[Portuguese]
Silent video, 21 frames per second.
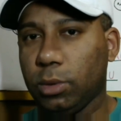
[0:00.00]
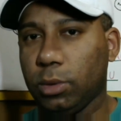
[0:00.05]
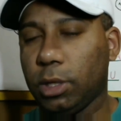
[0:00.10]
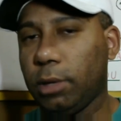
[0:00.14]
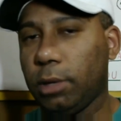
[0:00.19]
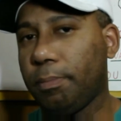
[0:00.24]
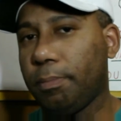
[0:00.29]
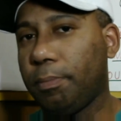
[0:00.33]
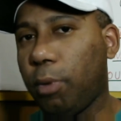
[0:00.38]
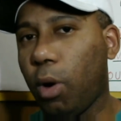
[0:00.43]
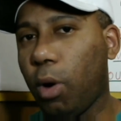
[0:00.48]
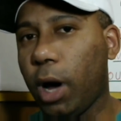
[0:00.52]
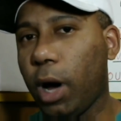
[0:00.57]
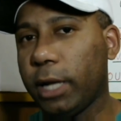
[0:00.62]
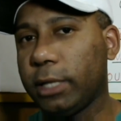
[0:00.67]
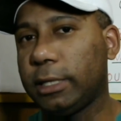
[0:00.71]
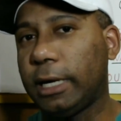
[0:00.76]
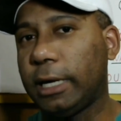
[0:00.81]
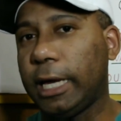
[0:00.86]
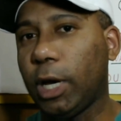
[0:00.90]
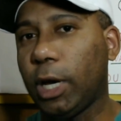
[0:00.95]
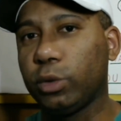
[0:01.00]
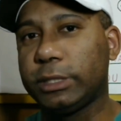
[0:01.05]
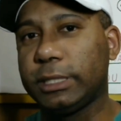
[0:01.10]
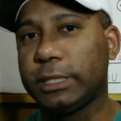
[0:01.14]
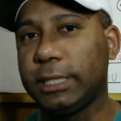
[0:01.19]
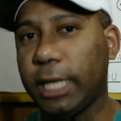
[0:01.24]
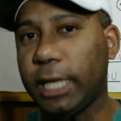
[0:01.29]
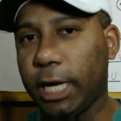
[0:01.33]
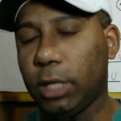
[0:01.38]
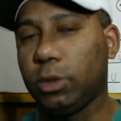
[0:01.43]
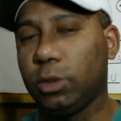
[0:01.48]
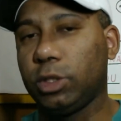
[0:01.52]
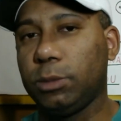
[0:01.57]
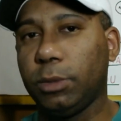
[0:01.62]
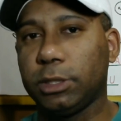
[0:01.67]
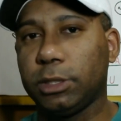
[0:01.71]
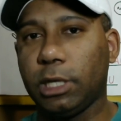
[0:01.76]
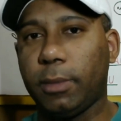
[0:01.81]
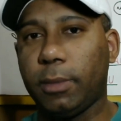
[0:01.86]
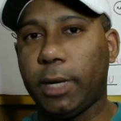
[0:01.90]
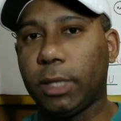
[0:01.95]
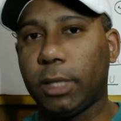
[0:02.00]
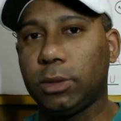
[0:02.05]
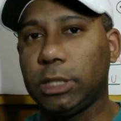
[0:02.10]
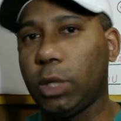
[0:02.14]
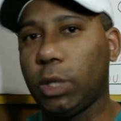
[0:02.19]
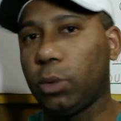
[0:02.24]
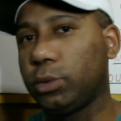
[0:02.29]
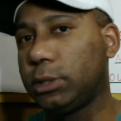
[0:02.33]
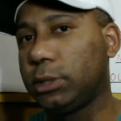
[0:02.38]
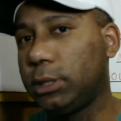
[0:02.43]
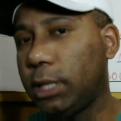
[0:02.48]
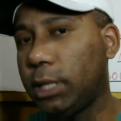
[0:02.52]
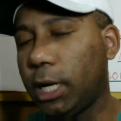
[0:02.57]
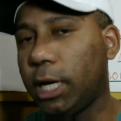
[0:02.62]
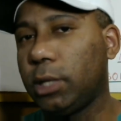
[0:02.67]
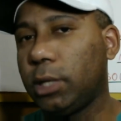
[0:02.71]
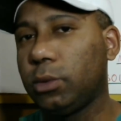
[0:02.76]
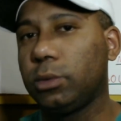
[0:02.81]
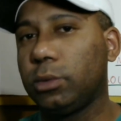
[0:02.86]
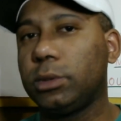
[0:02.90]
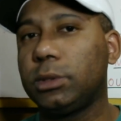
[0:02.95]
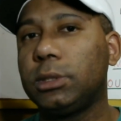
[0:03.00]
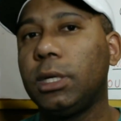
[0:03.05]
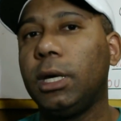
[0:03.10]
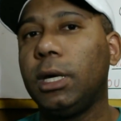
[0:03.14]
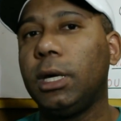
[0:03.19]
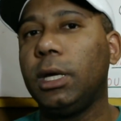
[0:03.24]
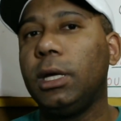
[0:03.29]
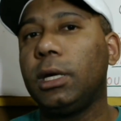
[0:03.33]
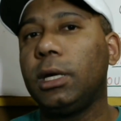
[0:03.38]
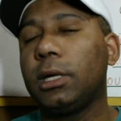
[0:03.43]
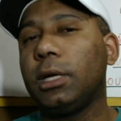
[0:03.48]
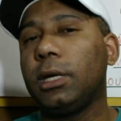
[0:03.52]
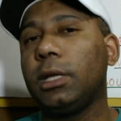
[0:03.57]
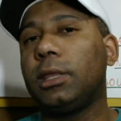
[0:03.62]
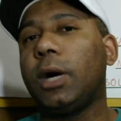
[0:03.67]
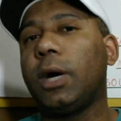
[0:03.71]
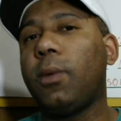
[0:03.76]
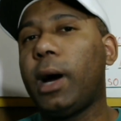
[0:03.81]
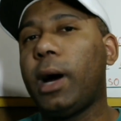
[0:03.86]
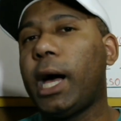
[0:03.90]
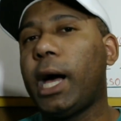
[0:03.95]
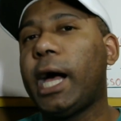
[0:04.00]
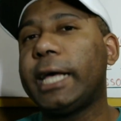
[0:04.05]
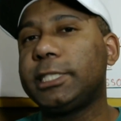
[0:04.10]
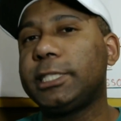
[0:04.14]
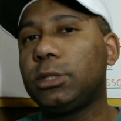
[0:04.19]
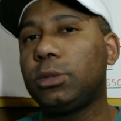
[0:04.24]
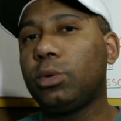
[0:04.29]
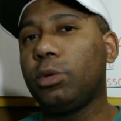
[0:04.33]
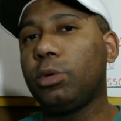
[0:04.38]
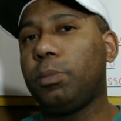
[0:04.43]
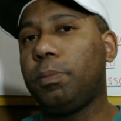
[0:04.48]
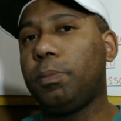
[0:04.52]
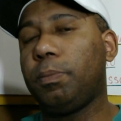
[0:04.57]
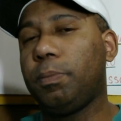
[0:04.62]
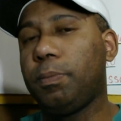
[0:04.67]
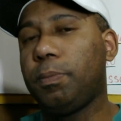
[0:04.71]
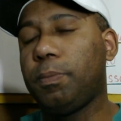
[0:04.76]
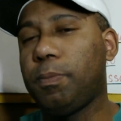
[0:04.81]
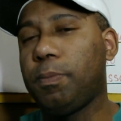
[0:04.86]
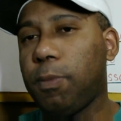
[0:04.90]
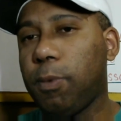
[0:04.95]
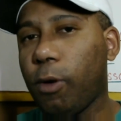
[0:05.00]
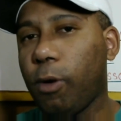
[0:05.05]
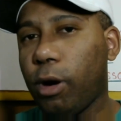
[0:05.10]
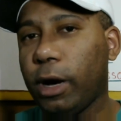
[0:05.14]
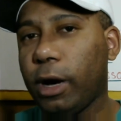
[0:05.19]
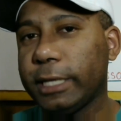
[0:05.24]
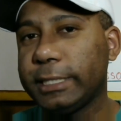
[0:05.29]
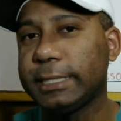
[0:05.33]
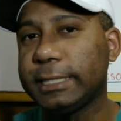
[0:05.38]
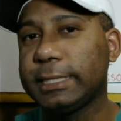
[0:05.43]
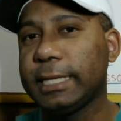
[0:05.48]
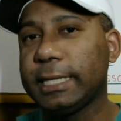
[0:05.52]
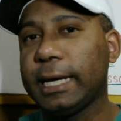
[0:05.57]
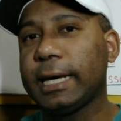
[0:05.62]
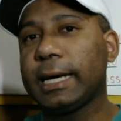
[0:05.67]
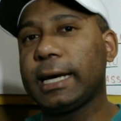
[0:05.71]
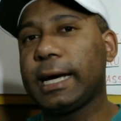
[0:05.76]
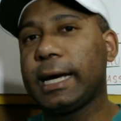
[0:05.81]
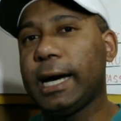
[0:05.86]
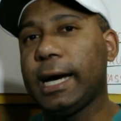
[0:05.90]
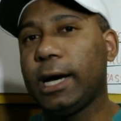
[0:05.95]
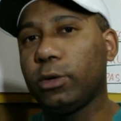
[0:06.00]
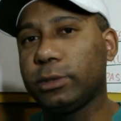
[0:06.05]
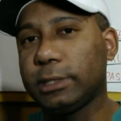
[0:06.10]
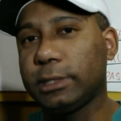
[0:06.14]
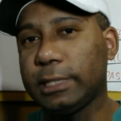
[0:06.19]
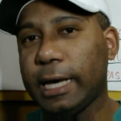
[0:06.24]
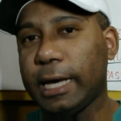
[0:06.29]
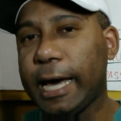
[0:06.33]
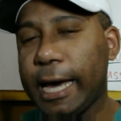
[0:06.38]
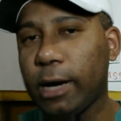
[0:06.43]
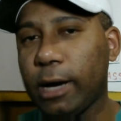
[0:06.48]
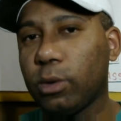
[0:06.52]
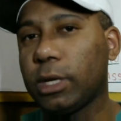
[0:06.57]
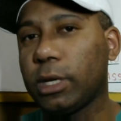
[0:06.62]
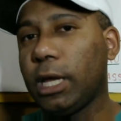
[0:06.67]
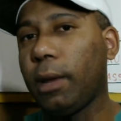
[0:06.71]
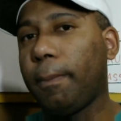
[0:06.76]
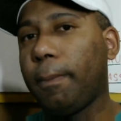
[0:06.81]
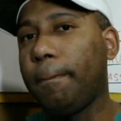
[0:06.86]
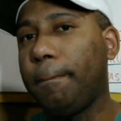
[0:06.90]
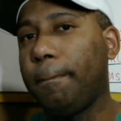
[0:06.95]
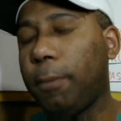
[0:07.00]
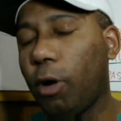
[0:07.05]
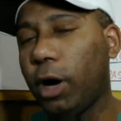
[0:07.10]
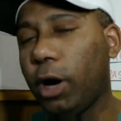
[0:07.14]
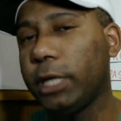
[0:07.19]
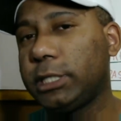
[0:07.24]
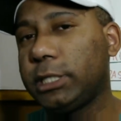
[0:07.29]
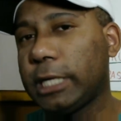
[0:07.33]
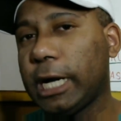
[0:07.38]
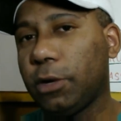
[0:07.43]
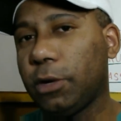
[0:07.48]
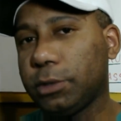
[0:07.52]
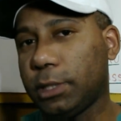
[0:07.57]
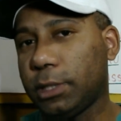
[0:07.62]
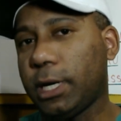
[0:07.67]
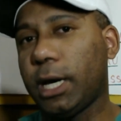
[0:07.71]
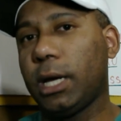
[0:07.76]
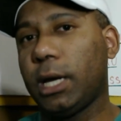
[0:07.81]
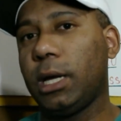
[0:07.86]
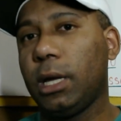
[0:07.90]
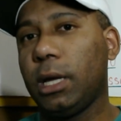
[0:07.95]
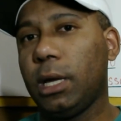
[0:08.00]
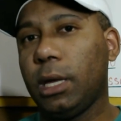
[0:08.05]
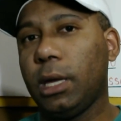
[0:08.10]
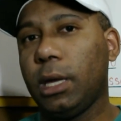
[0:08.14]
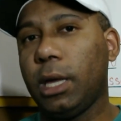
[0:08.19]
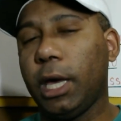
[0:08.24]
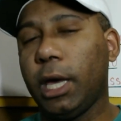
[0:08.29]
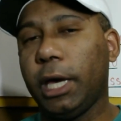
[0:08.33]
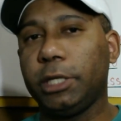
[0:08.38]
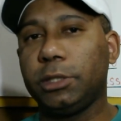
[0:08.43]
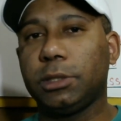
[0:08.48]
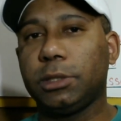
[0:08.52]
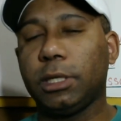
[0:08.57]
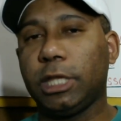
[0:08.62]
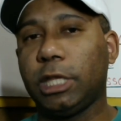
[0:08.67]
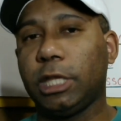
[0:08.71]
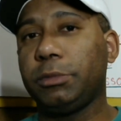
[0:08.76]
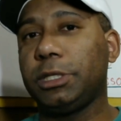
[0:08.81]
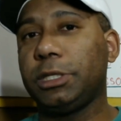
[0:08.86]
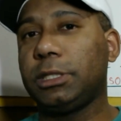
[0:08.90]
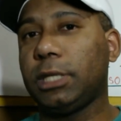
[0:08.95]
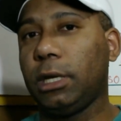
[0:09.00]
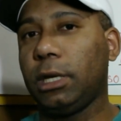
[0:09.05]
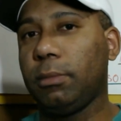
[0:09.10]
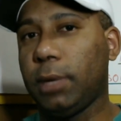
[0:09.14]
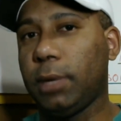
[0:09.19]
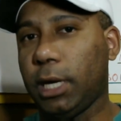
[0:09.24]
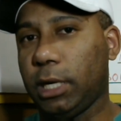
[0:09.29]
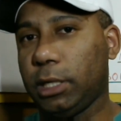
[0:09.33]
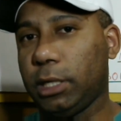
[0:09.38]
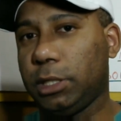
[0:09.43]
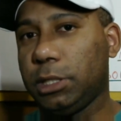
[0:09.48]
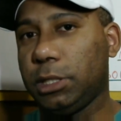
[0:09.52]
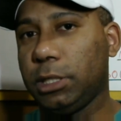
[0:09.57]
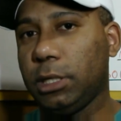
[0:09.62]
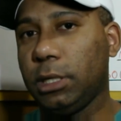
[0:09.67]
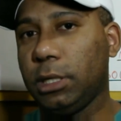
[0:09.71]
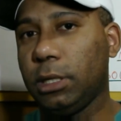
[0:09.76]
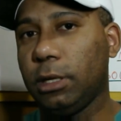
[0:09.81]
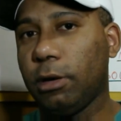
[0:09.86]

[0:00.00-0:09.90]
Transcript: O que importa é os danos, meus amados, é os danos que tal astro possa causar, o que ele pode causar. É isso que temos que ter em mente.